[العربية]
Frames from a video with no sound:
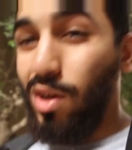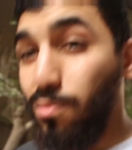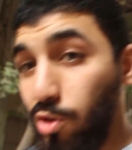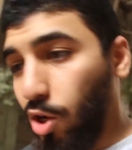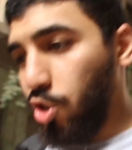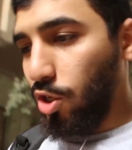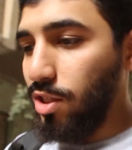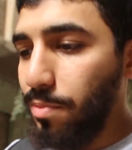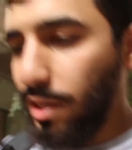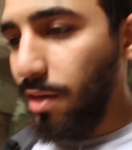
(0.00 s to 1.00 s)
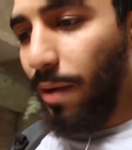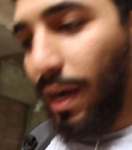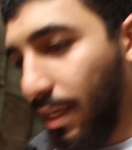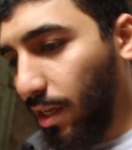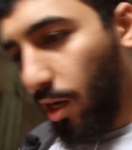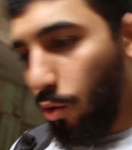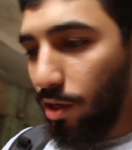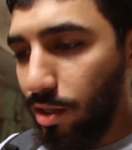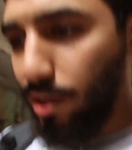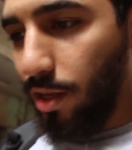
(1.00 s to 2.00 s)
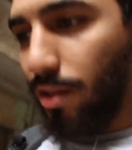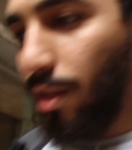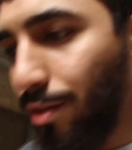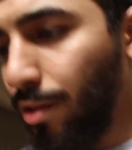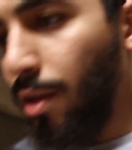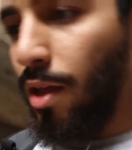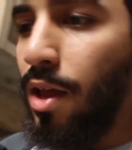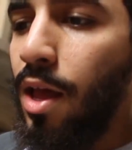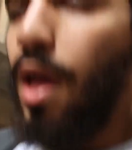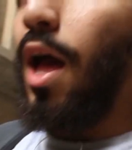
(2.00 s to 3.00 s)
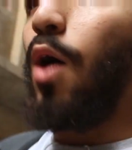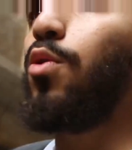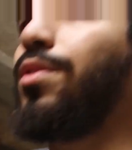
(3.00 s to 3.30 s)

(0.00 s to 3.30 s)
والمناقشات دي بتجيب حاجات حلوه كتير جدا او